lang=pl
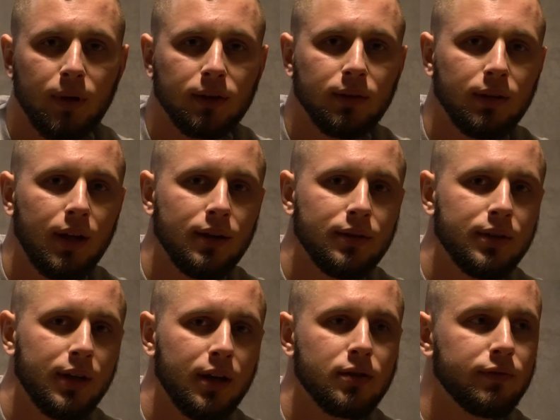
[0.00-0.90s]
w
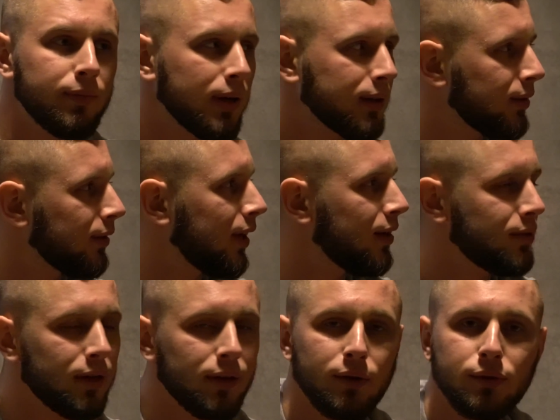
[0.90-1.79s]
McDonaldzie, jesz w
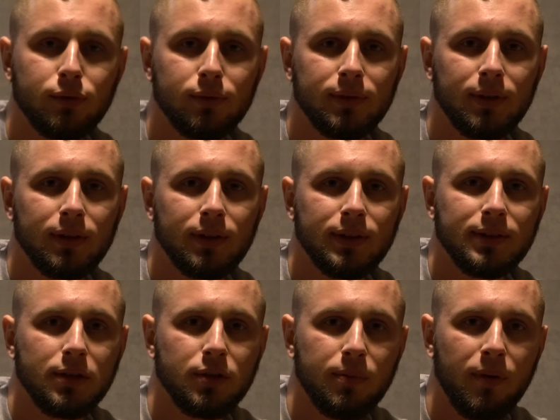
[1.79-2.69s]
McDonaldzie, gościu. Co, ty
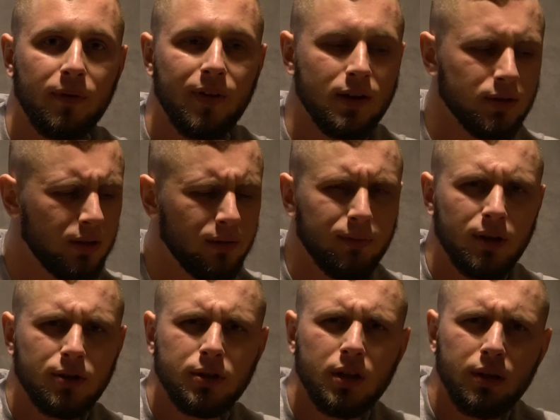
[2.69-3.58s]
jesteś niepoważny? Ty
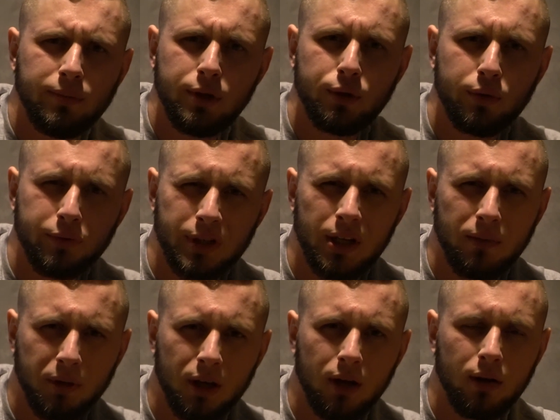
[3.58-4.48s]
miałeś
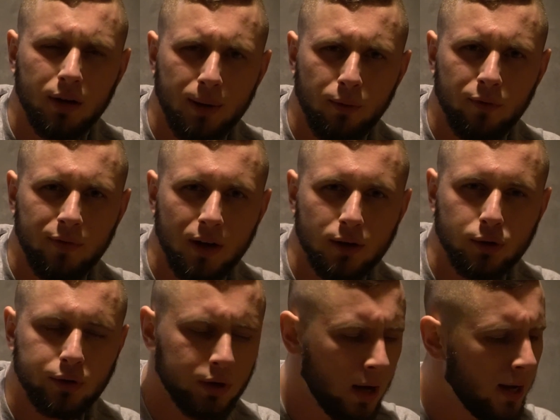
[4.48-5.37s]
77 kg
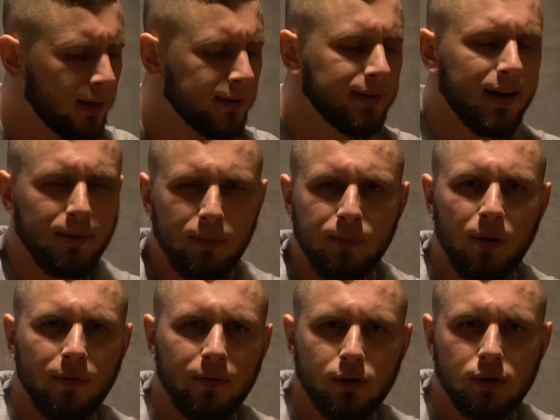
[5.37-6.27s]
ważyć. Zaraz mi
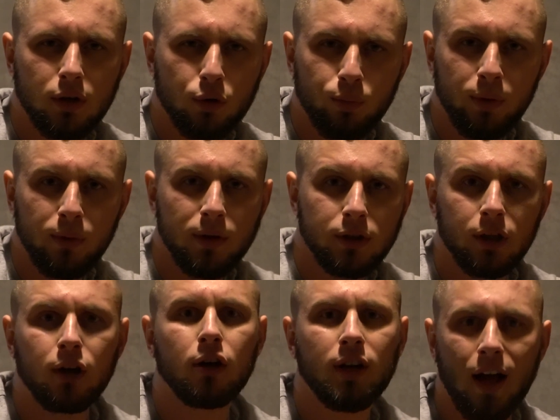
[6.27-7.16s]
powiesz, że kupiłeś
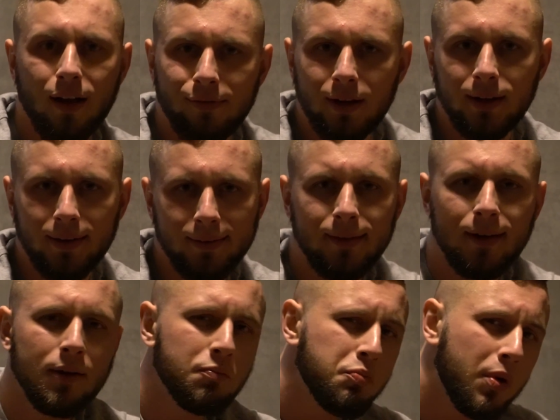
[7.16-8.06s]
tylko kawę, nie?
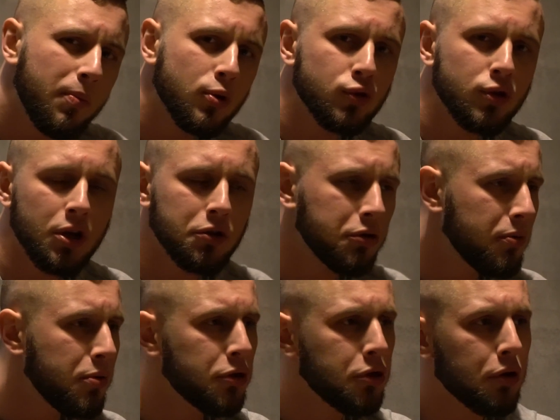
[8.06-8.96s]
Bo można
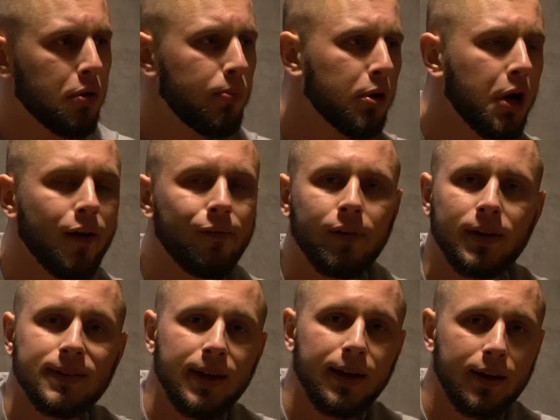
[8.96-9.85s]
niby tylko po
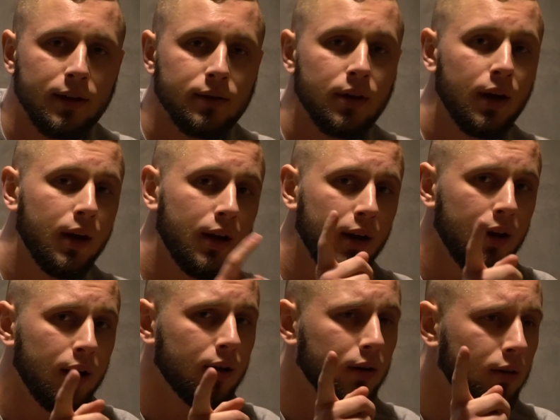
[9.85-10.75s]
kawkę zajechać.
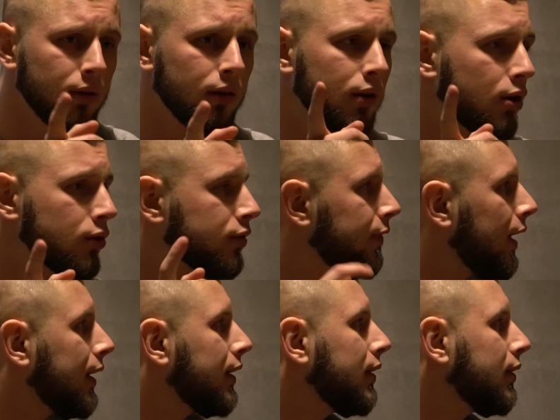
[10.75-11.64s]
Gość
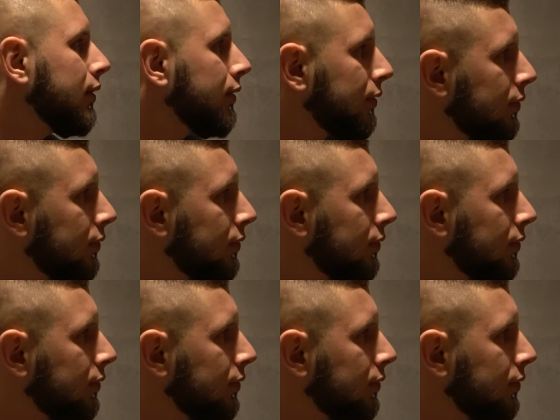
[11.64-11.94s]
wali,